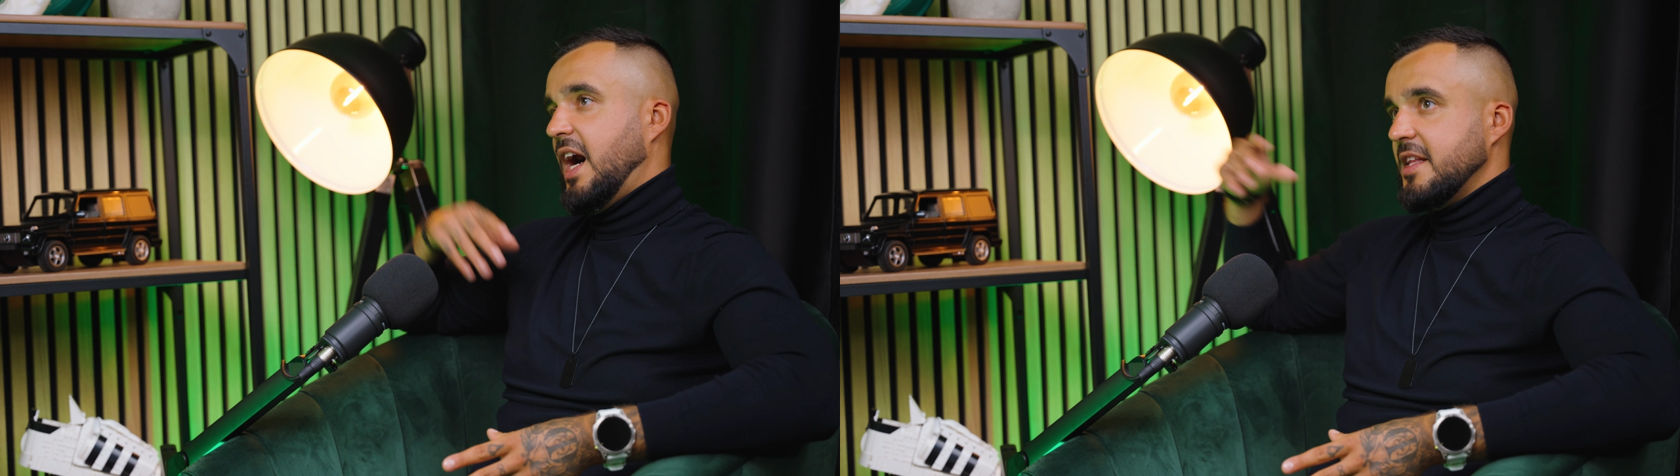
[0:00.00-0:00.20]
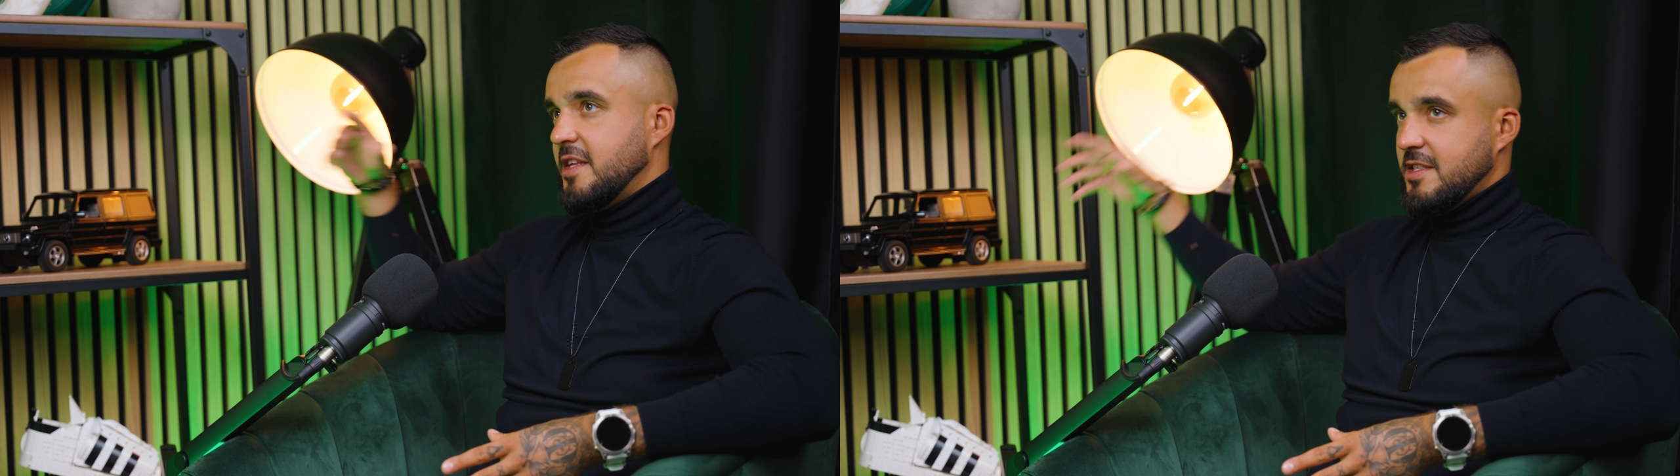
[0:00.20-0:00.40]

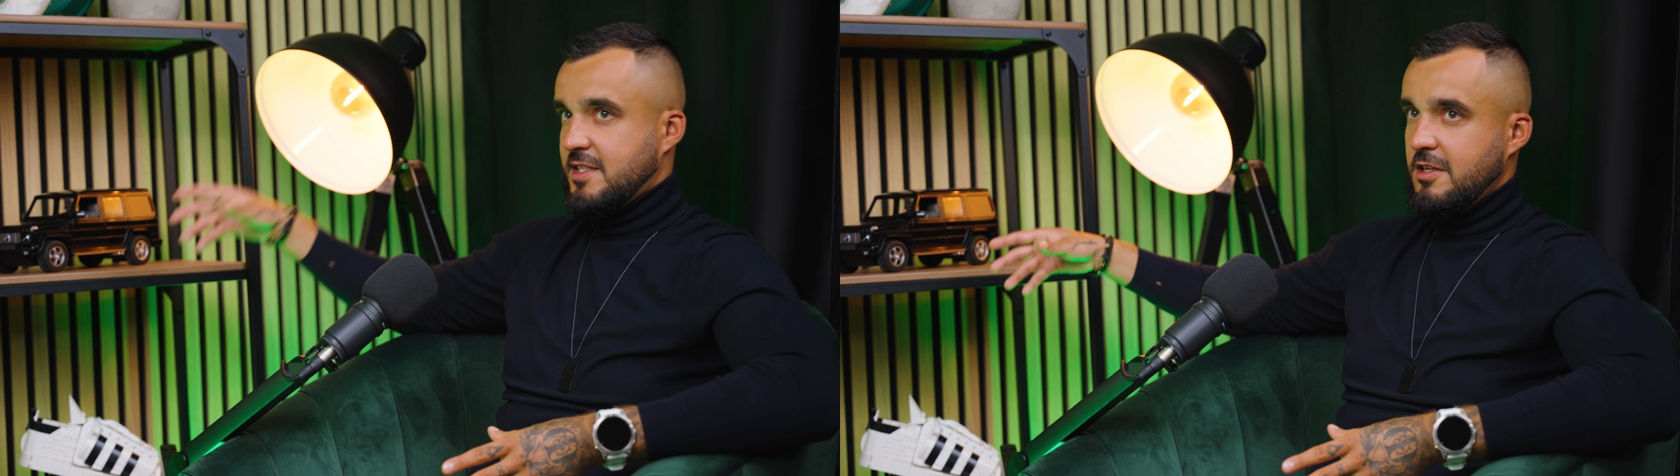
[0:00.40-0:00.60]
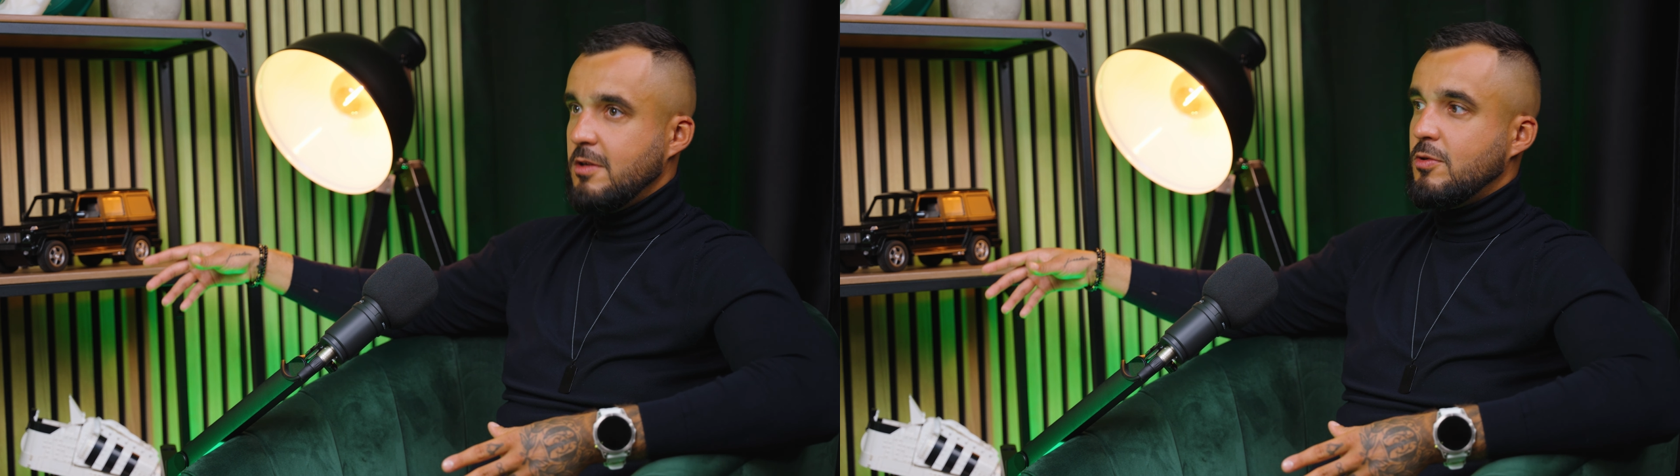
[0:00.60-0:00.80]
adres
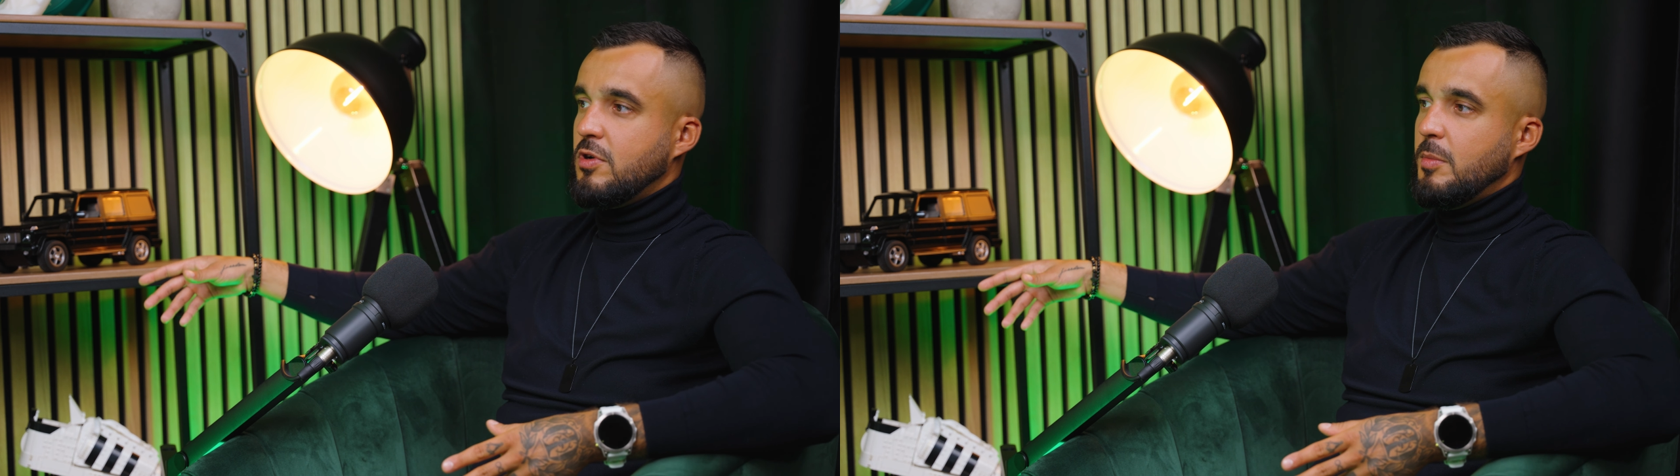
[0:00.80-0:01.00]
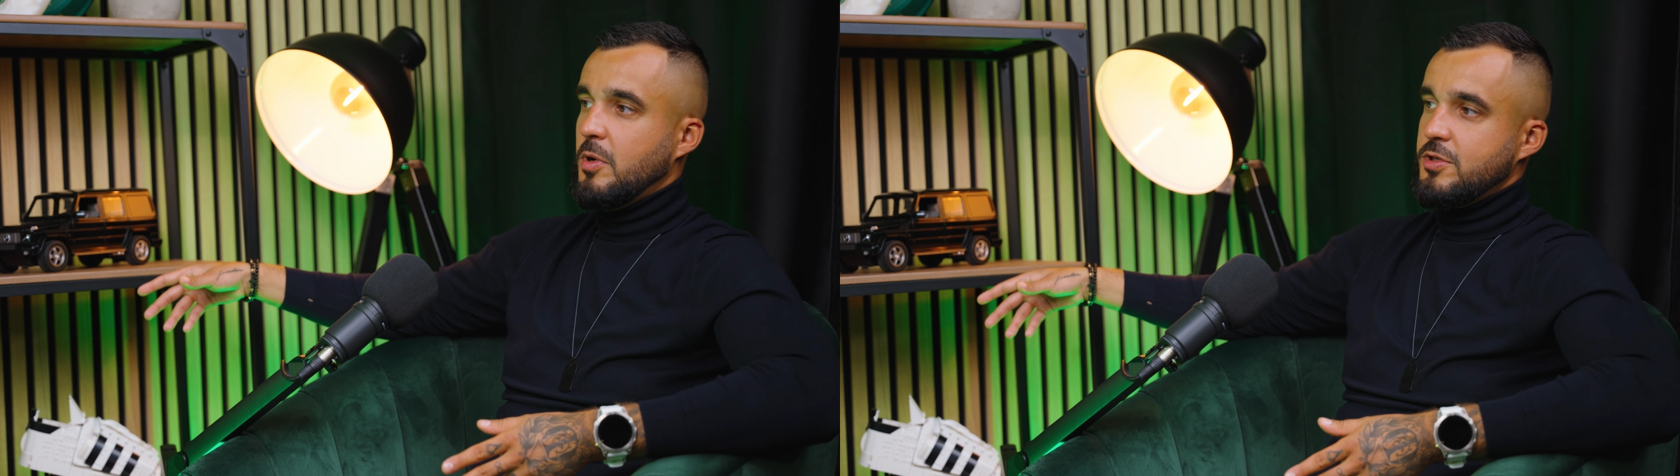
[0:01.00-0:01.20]
tej
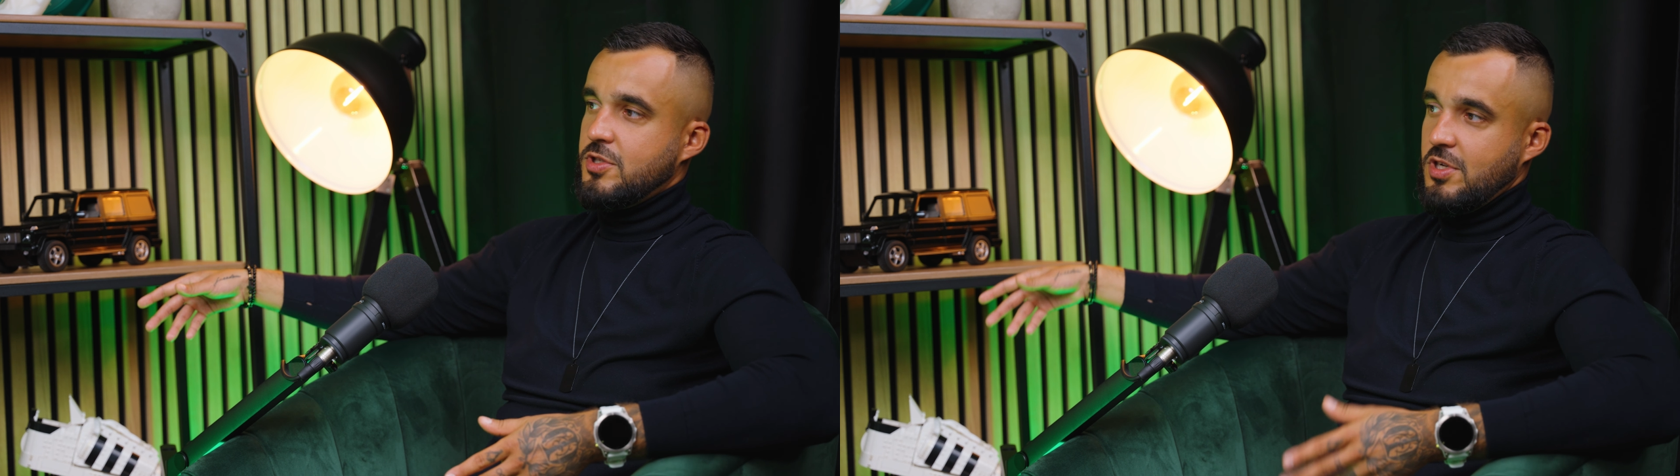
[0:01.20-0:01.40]
nieruchomości,